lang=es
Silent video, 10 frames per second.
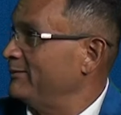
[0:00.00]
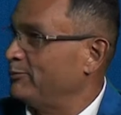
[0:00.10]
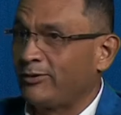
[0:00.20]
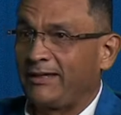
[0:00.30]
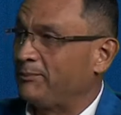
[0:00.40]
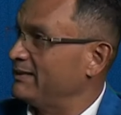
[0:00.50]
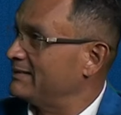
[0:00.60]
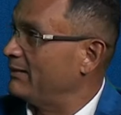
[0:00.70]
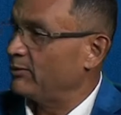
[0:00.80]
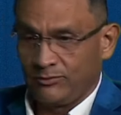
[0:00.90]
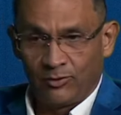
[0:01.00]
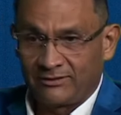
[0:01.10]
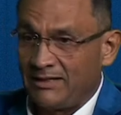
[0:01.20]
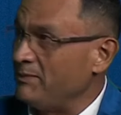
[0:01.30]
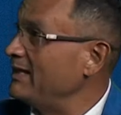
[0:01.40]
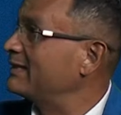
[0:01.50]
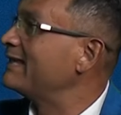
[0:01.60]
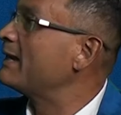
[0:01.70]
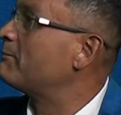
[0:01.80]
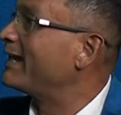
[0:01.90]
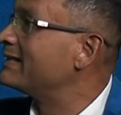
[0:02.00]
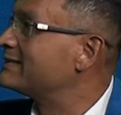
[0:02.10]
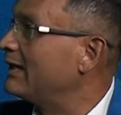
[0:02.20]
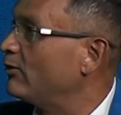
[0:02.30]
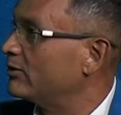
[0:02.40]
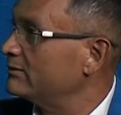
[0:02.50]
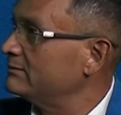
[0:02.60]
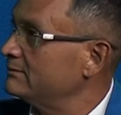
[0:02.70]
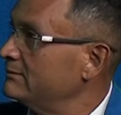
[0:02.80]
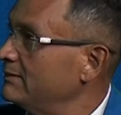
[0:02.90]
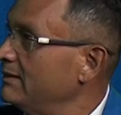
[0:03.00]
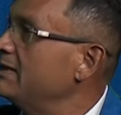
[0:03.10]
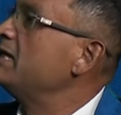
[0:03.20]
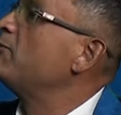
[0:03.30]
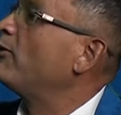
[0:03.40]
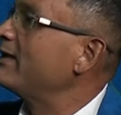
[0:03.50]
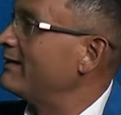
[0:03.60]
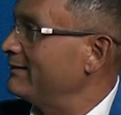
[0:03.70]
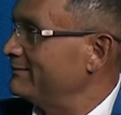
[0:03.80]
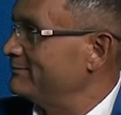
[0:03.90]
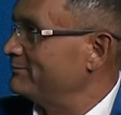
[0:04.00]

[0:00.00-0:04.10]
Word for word: Por optimista. optimista y esperanzador. Y voy a,